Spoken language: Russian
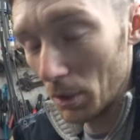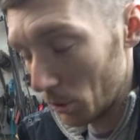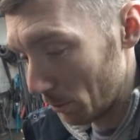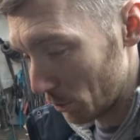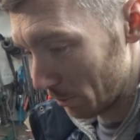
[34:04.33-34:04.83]
о
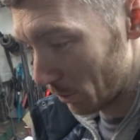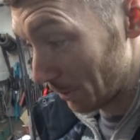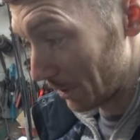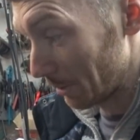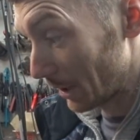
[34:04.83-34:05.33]
том, что
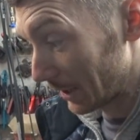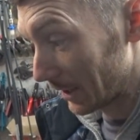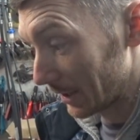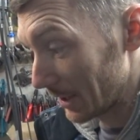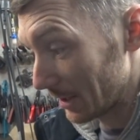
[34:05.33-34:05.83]
будем собирать
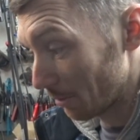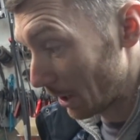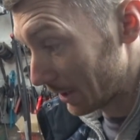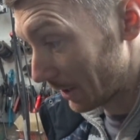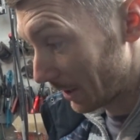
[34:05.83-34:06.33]
как есть
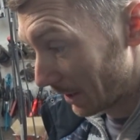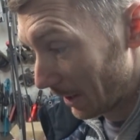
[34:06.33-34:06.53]
обратно,